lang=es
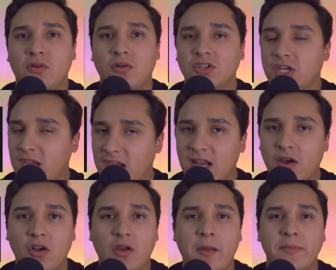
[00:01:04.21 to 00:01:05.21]
con Shakira,
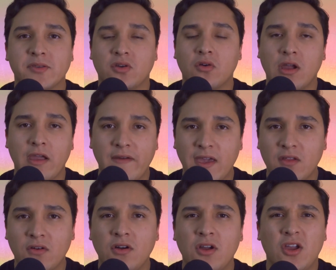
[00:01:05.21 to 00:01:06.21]
con lo que pasó con
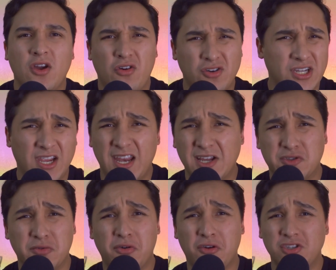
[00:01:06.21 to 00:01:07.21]
Quevedo. Con Shakira
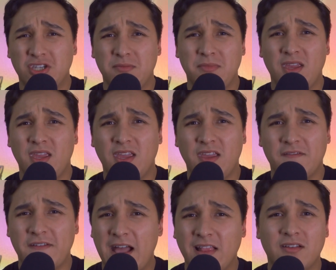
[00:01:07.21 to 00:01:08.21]
estuvo con Jimmy
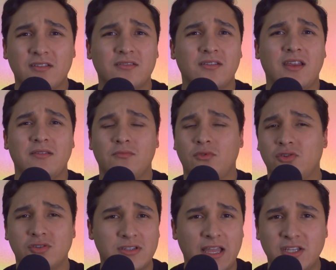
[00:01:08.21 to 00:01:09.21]
Fallon en
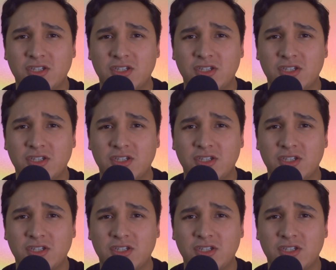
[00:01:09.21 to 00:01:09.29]
muchos night